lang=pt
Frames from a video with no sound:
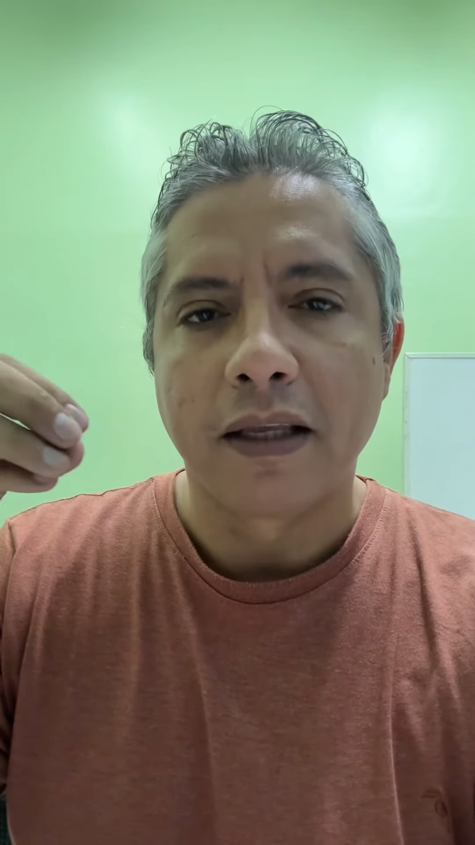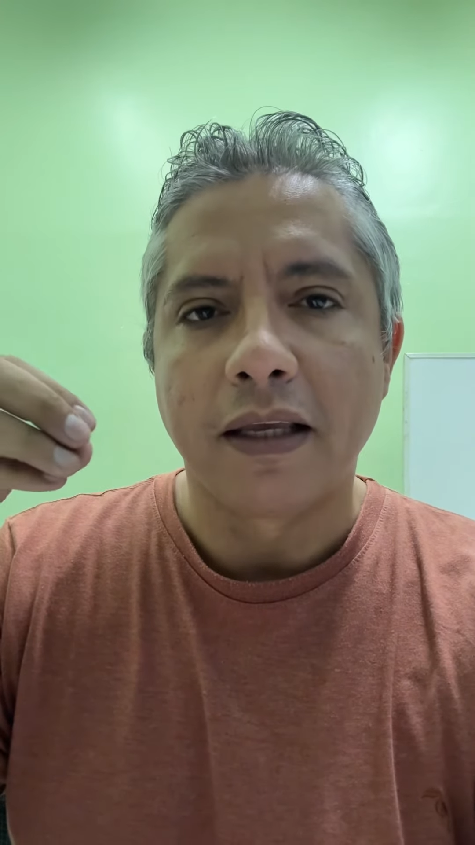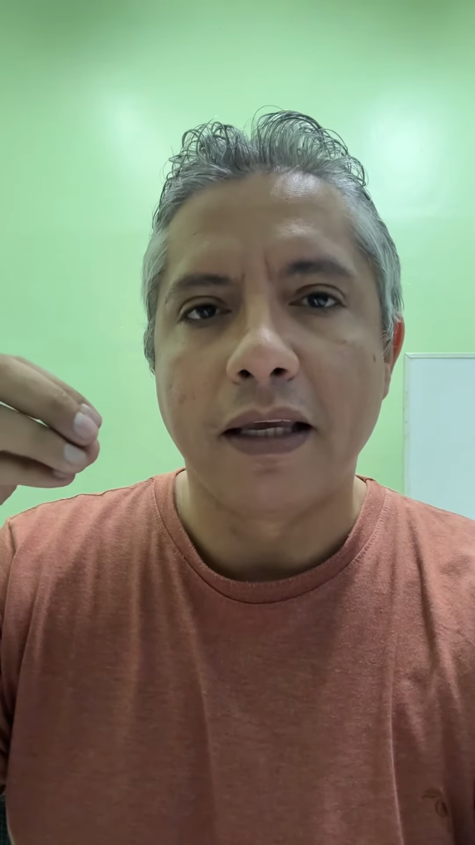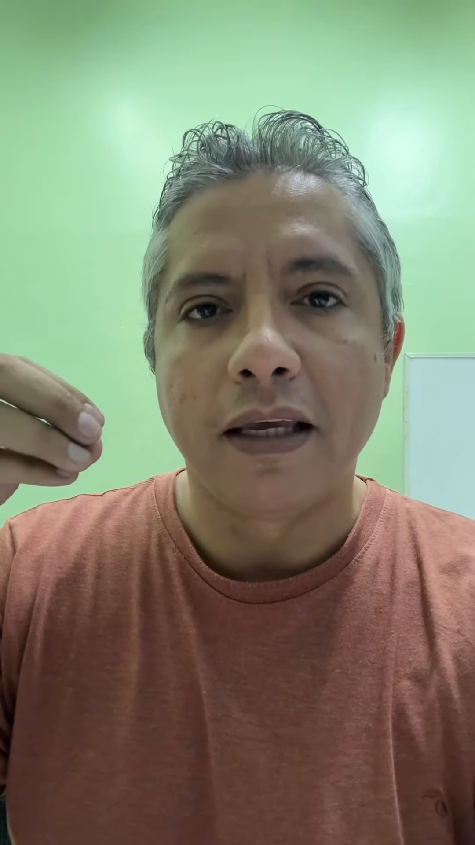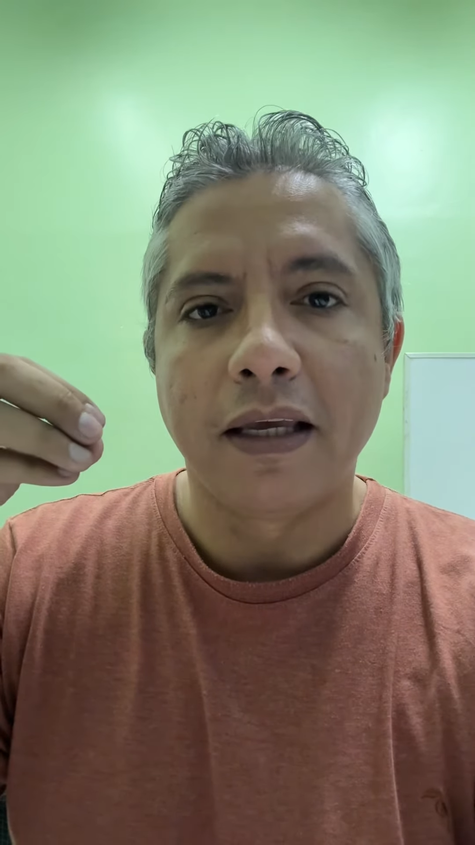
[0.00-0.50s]

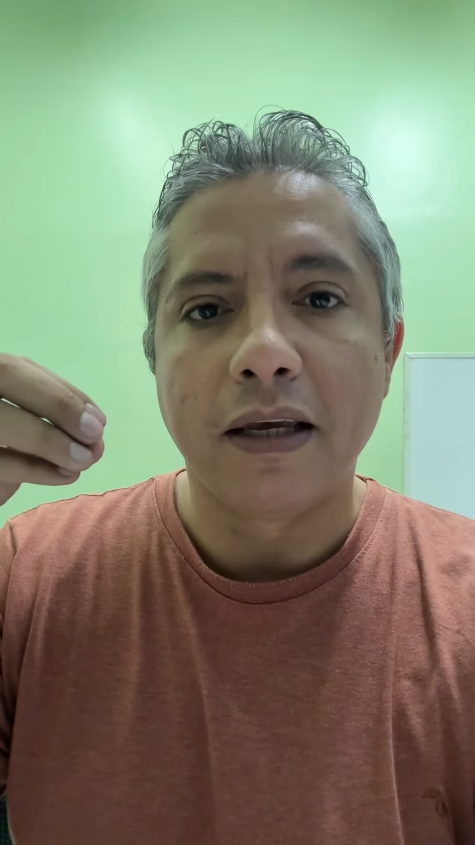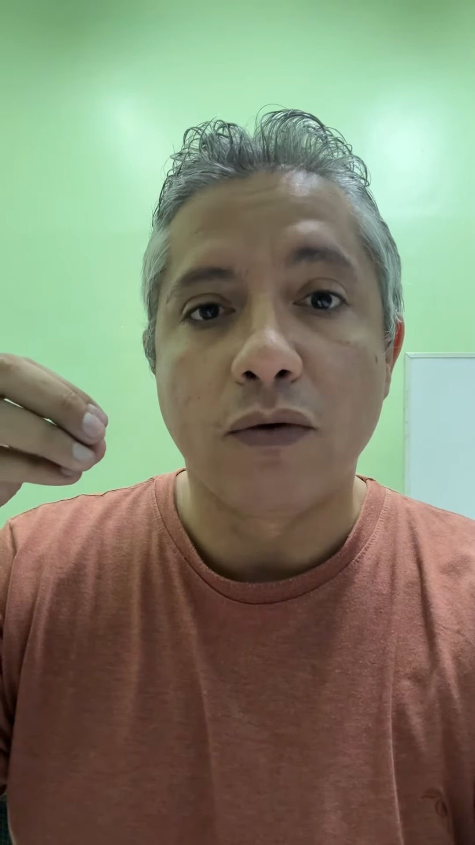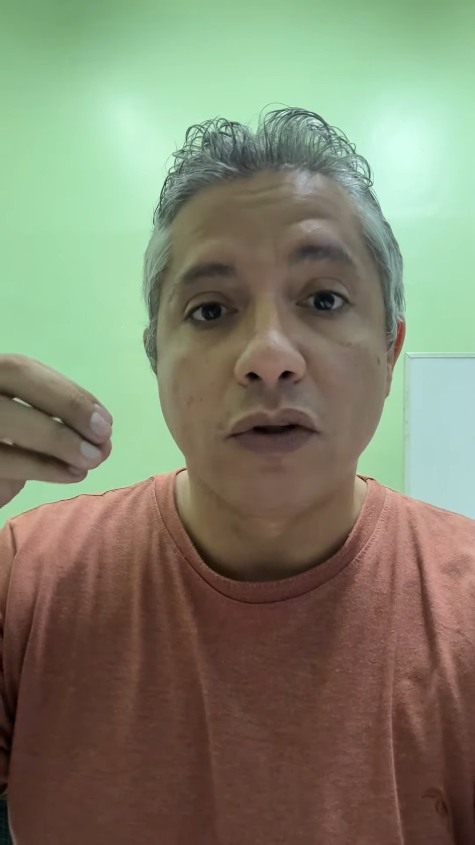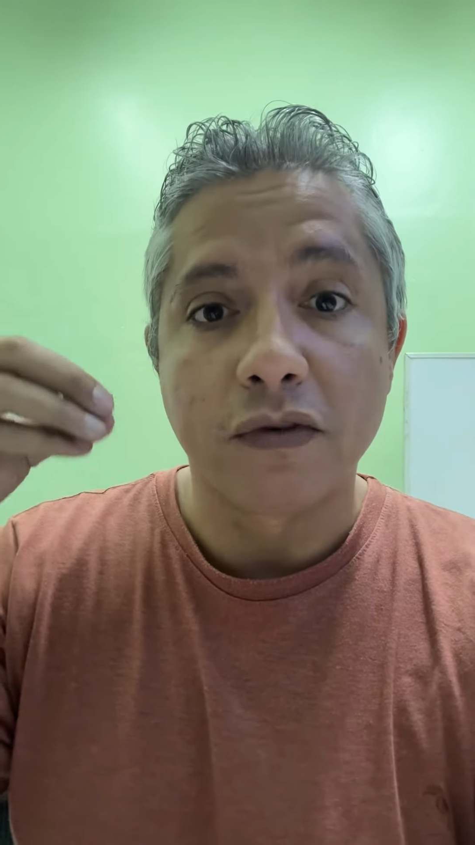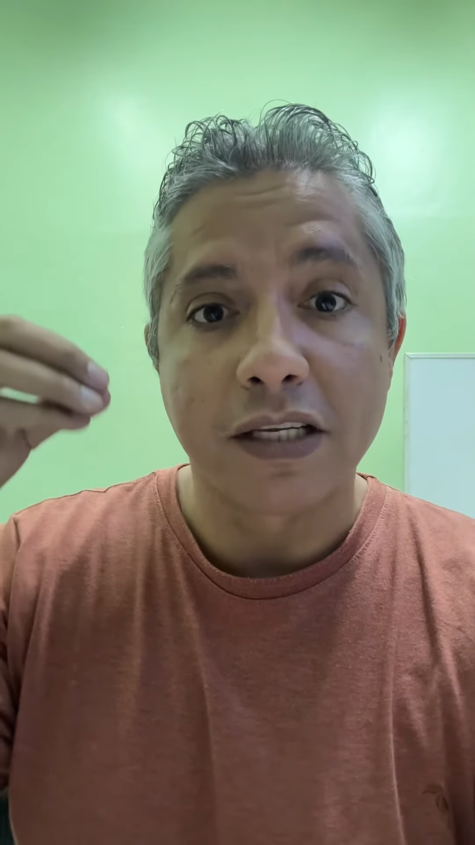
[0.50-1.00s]
E
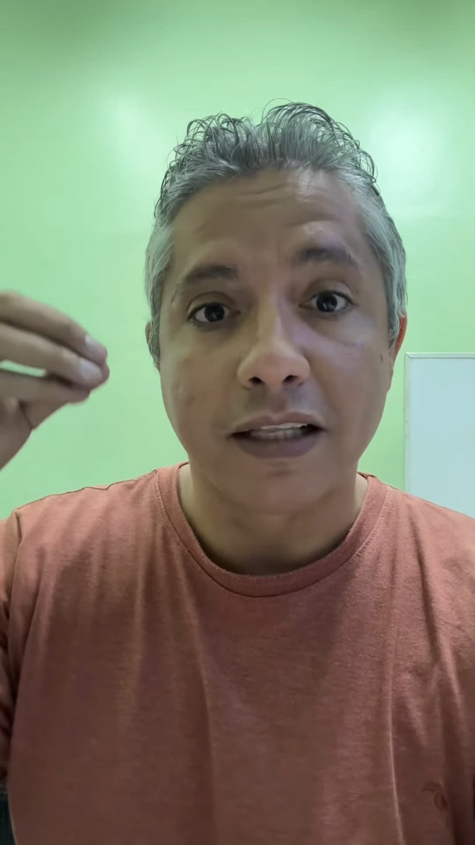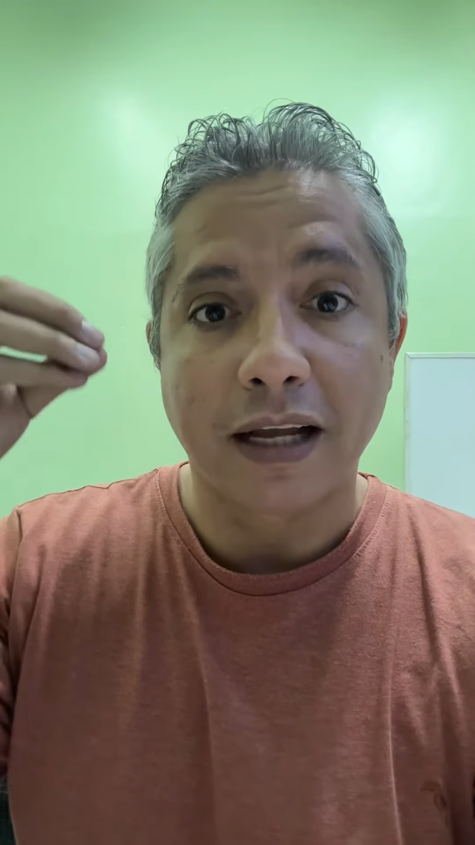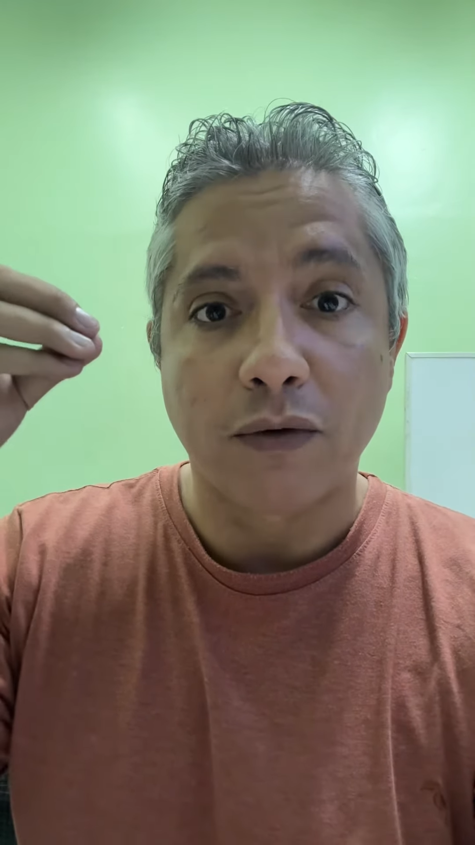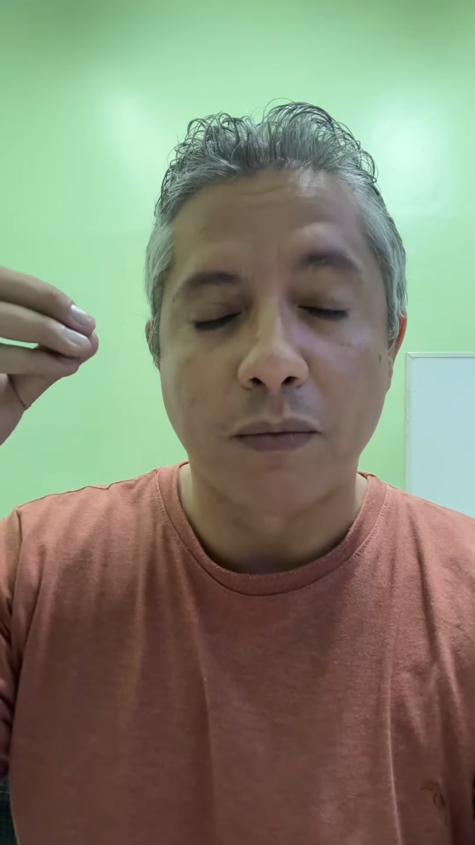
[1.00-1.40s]
quando você está com